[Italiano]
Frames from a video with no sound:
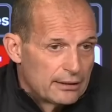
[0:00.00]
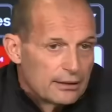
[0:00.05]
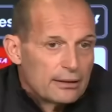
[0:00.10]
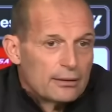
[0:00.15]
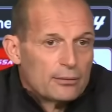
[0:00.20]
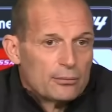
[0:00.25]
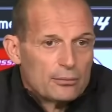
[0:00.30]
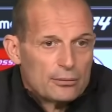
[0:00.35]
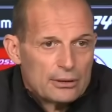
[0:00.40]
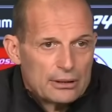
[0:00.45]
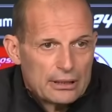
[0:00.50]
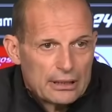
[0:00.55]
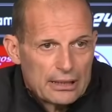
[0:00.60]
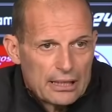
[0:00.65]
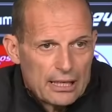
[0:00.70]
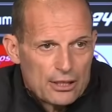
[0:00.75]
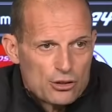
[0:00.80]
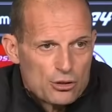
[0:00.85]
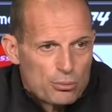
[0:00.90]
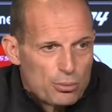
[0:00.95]
Eh, nel
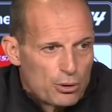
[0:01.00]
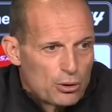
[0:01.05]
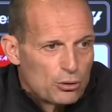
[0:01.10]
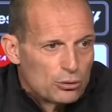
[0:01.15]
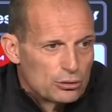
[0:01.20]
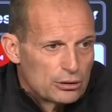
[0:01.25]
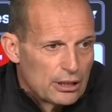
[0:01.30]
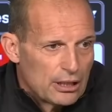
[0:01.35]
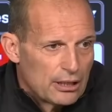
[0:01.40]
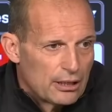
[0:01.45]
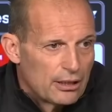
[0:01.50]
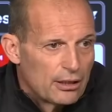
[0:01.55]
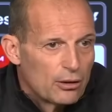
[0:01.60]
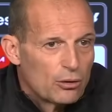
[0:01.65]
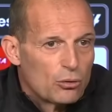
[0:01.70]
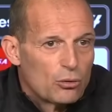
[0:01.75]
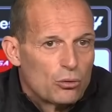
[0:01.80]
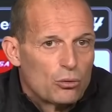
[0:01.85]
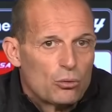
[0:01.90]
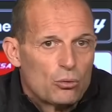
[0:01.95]
calcio poi conta
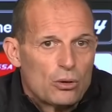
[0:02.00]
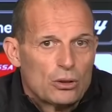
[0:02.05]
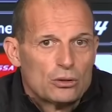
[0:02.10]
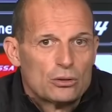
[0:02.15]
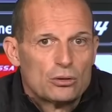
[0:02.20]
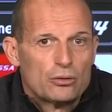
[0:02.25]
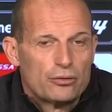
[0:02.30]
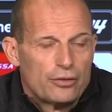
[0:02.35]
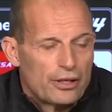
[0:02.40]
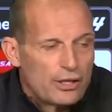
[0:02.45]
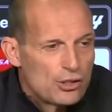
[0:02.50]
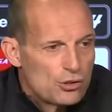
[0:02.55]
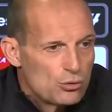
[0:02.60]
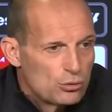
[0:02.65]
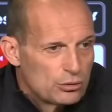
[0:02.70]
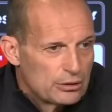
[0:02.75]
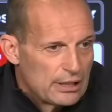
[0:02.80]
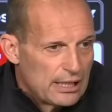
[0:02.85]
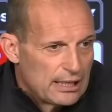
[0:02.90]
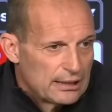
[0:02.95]
quando fa
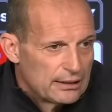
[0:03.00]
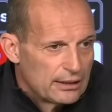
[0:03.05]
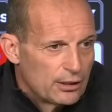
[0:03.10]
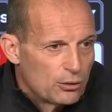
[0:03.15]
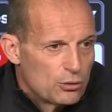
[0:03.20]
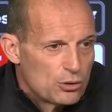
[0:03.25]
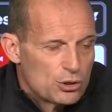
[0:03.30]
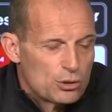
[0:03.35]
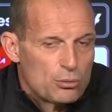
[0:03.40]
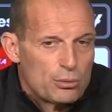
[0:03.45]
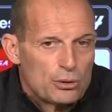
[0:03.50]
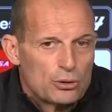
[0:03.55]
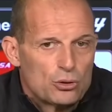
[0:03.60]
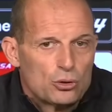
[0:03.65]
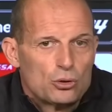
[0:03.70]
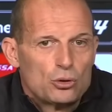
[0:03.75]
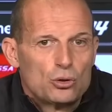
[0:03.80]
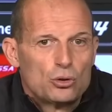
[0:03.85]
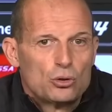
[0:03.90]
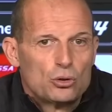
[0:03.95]
risultati, in questo
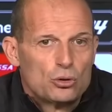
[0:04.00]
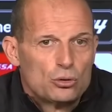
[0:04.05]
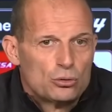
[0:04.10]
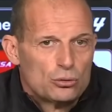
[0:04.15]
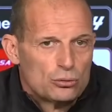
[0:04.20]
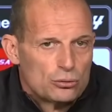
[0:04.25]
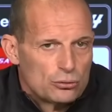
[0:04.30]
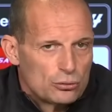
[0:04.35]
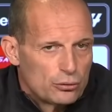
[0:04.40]
momento non, non,